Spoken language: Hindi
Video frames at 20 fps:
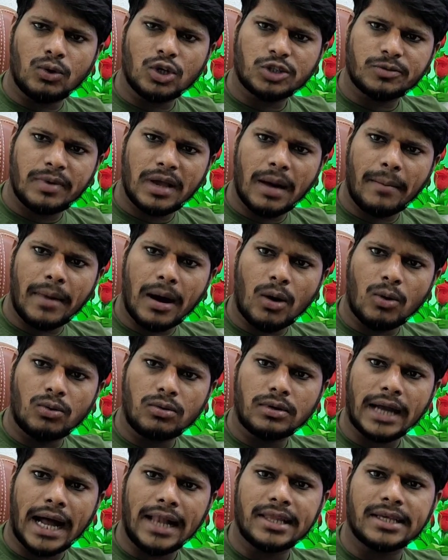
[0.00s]
हूं इसमें
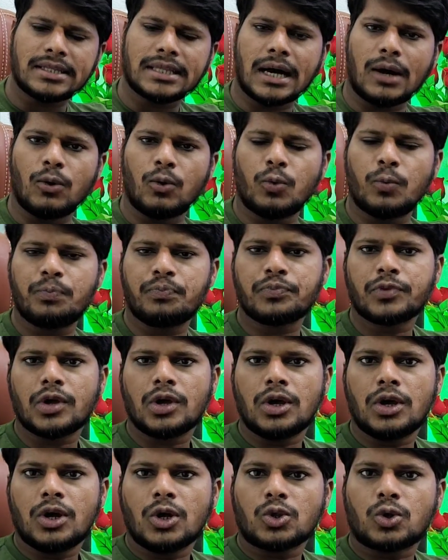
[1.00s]
अमाउंट डाल देता हूं
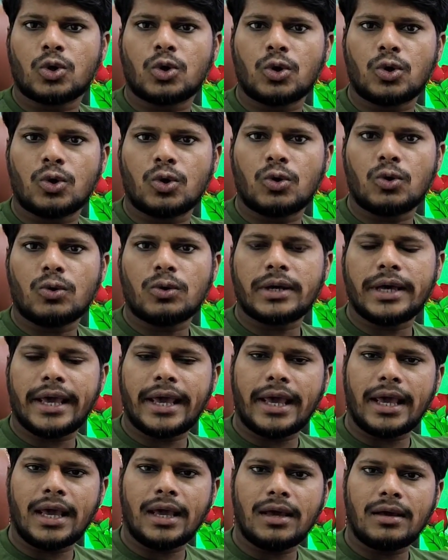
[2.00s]
तो
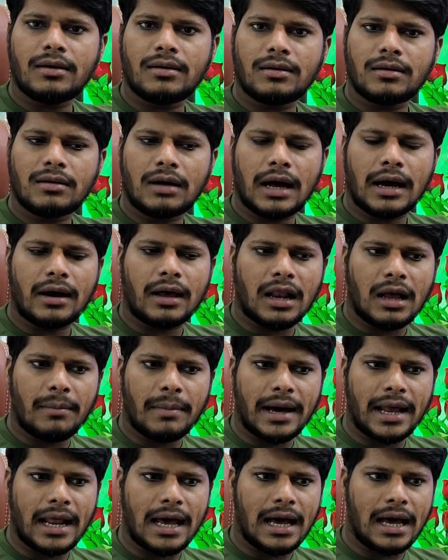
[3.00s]
ये अगर
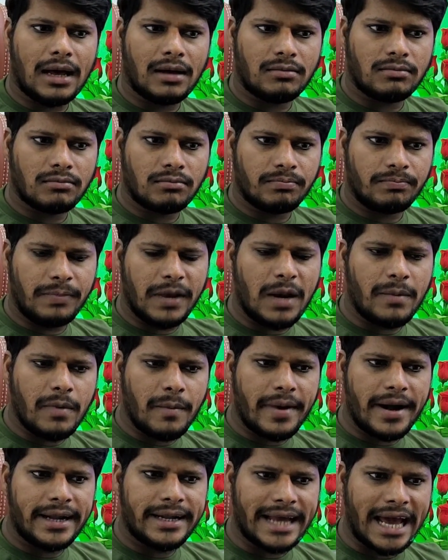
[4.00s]
हमारा बिल
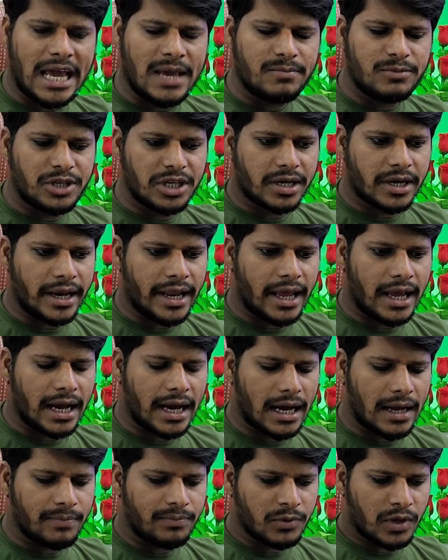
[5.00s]
पेमेंट टाइम से
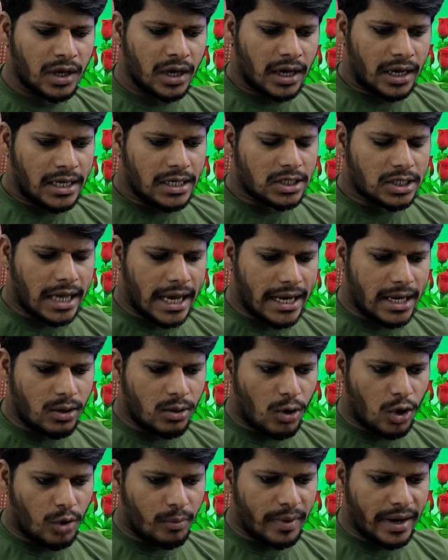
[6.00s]
करेगा इसका
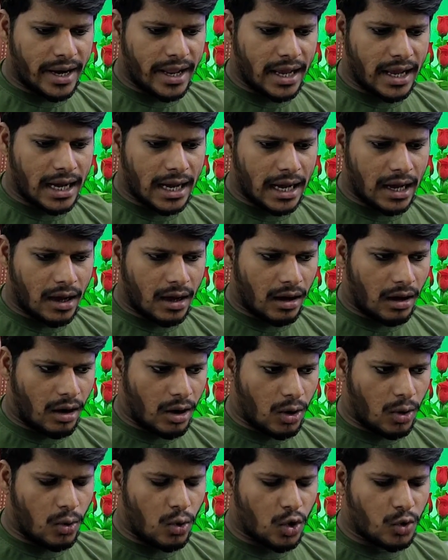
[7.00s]
रिकॉर्ड बनेगा
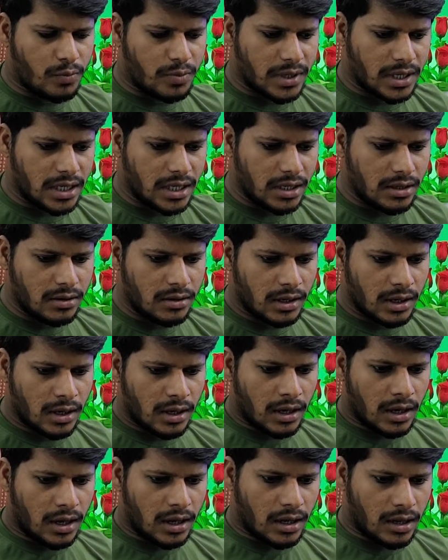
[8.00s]
और लोग भी
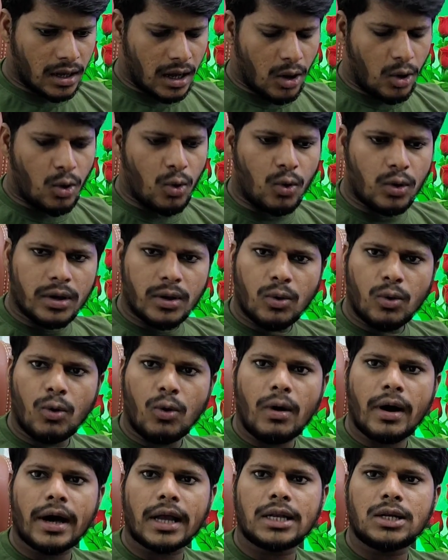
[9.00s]
और लोग को
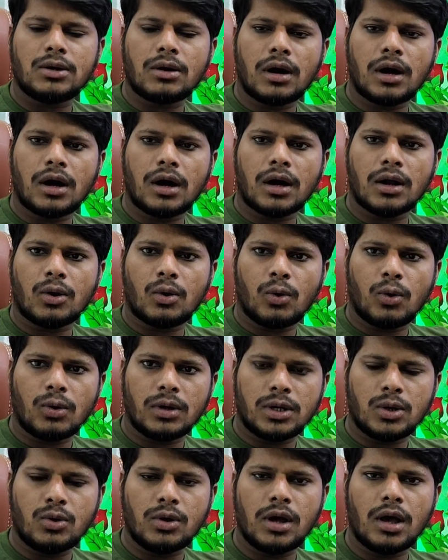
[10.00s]
अगर अगर
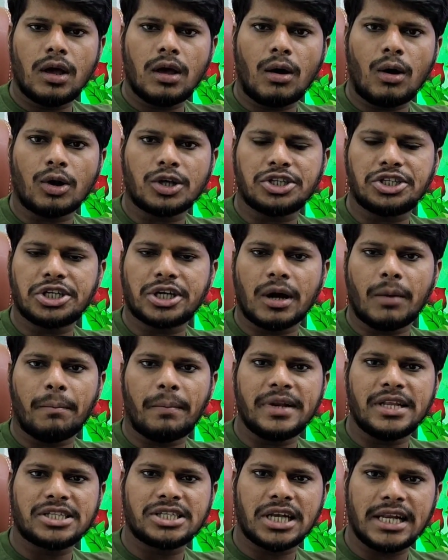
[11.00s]
लोन इन्होंने और किसी
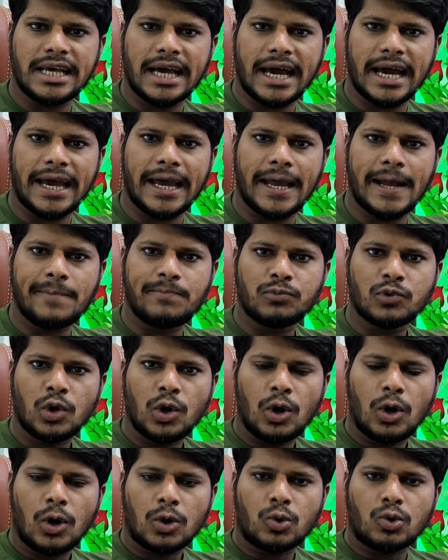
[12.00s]
कंपनी से लिया है
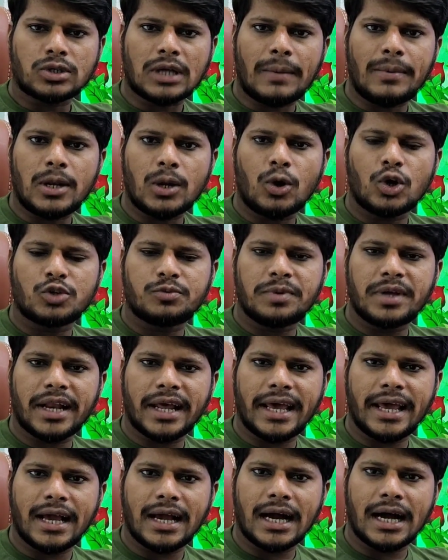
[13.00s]
तो उसका भी रिकॉर्ड इसमें
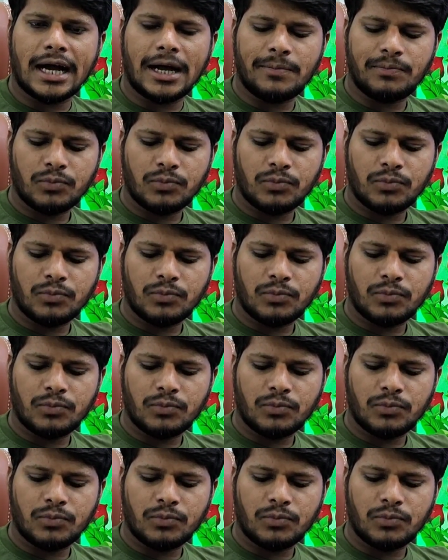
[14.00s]
रहेगा